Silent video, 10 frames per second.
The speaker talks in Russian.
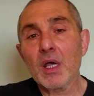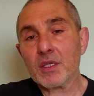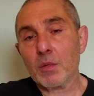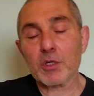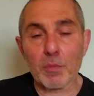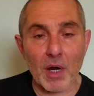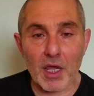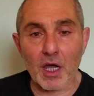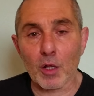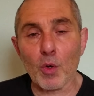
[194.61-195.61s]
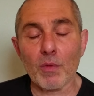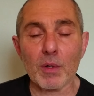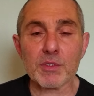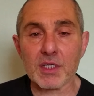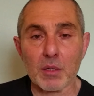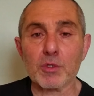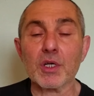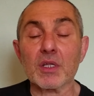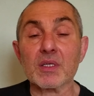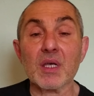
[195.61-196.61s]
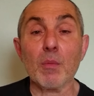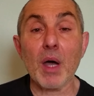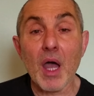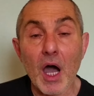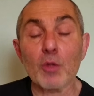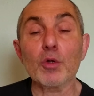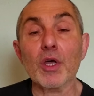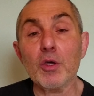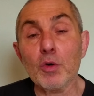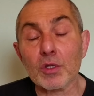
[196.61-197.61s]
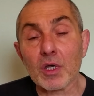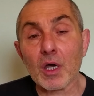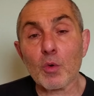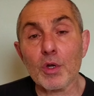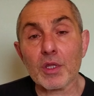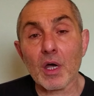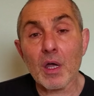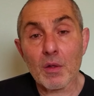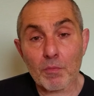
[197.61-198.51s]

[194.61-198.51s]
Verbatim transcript: с тем же болиголовом, с тем же это самое, оно дает какой-то